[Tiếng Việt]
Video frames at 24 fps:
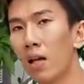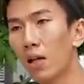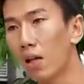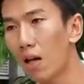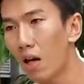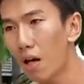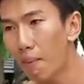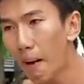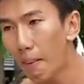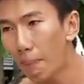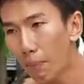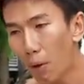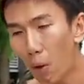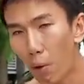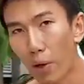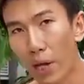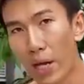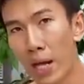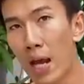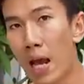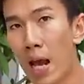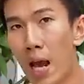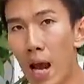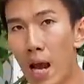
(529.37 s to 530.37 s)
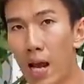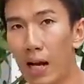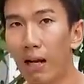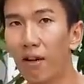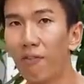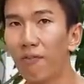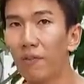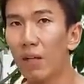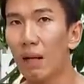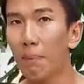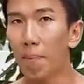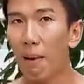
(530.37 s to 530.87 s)
cơ bắp đùi nó
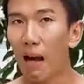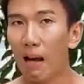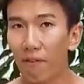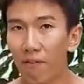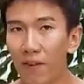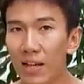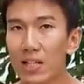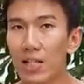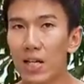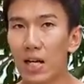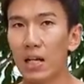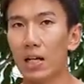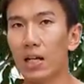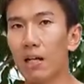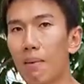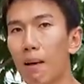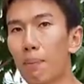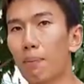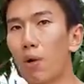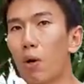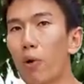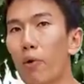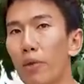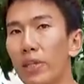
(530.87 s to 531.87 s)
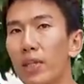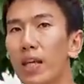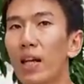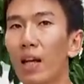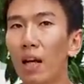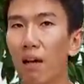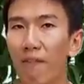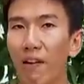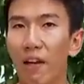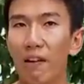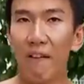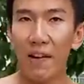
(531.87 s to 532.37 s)
giúp bạn phát triển cơ bắp đùi chính
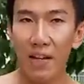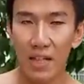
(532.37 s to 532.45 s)
cái việc phát